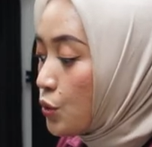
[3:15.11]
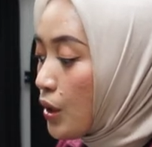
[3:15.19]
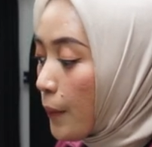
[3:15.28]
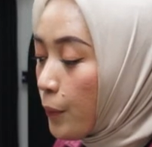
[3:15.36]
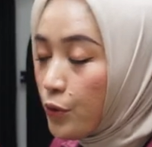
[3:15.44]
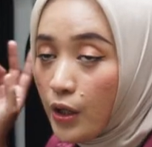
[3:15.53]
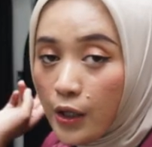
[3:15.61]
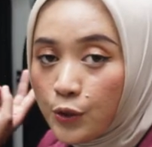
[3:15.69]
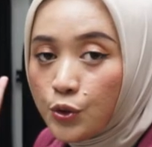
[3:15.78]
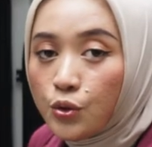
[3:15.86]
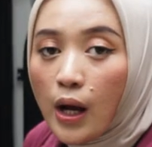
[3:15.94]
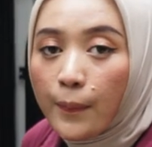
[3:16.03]
juga punya
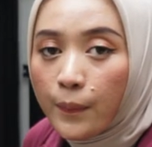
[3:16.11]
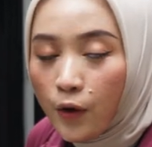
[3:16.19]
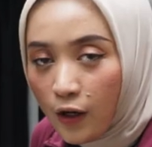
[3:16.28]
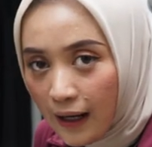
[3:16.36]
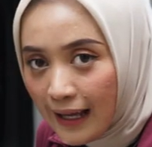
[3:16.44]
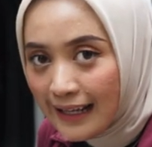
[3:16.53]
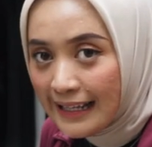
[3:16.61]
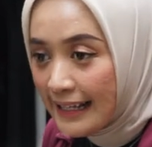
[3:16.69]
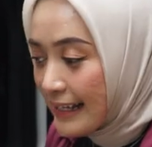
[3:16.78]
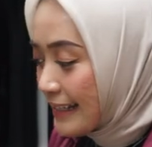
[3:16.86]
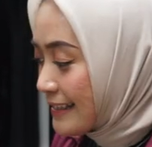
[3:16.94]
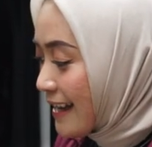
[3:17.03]
dua pola
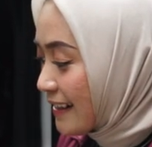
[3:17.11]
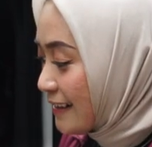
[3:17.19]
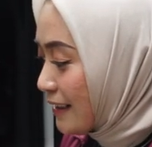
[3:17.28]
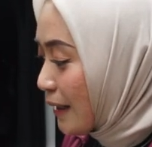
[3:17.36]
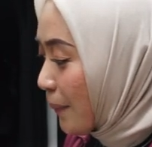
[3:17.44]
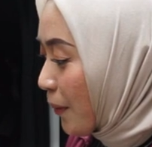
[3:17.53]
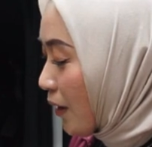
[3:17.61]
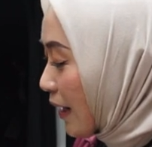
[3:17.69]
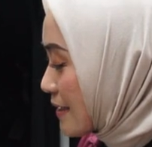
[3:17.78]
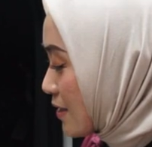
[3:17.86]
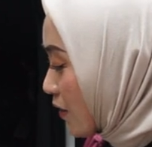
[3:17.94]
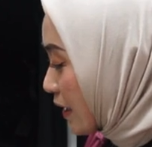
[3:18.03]
yakni
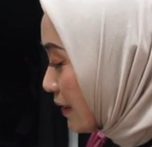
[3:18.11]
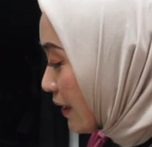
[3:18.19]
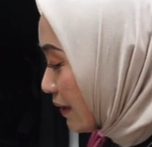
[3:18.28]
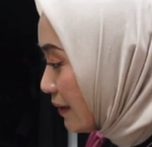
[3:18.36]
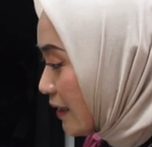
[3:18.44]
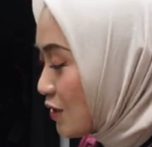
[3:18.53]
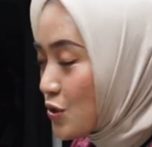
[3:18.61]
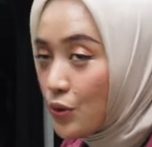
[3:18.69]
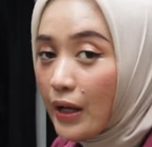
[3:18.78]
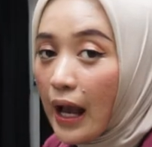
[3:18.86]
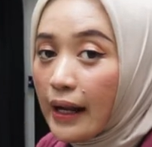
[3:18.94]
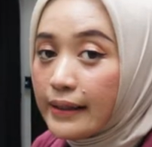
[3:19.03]
pola soliter dan
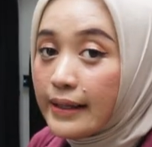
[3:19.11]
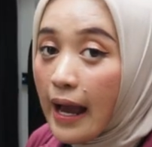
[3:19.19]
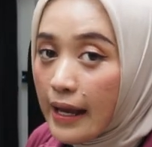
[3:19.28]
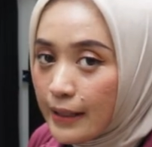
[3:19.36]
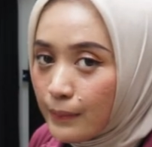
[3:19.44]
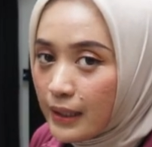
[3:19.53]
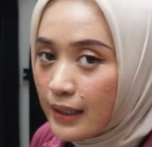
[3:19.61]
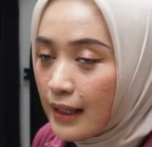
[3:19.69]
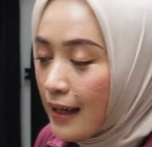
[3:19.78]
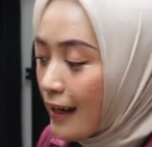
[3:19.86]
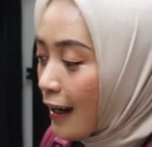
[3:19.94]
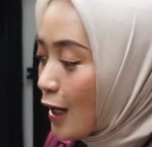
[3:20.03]
juga diamond.
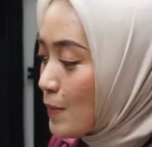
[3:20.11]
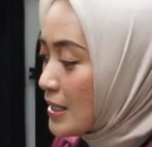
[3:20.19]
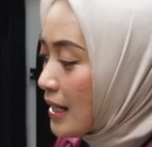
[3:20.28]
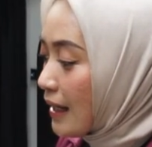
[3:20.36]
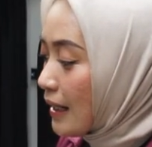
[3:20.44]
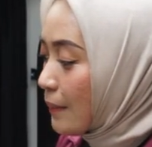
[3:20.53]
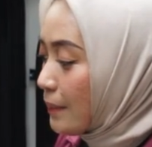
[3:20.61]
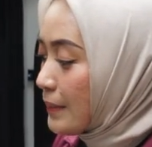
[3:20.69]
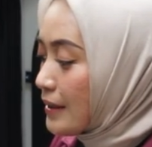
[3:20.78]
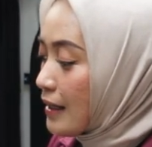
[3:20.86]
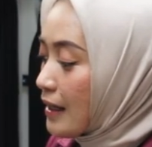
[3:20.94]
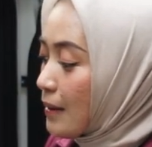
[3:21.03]
Kalau misalnya kalian
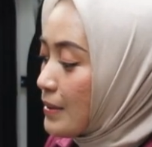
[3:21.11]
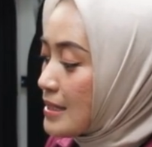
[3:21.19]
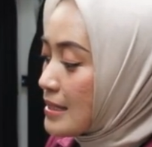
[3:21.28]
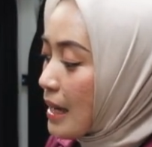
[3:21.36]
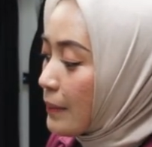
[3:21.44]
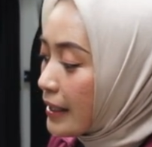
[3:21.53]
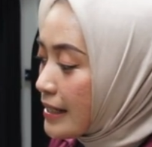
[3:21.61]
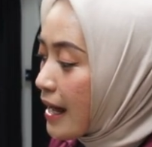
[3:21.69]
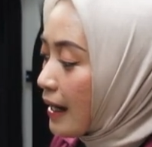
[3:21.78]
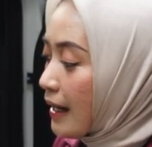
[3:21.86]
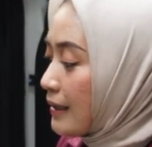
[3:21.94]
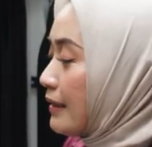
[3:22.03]
uh, bisa
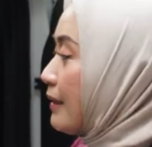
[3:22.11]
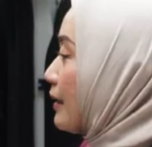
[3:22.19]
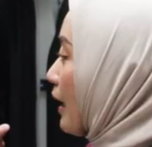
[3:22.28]
bedakan nih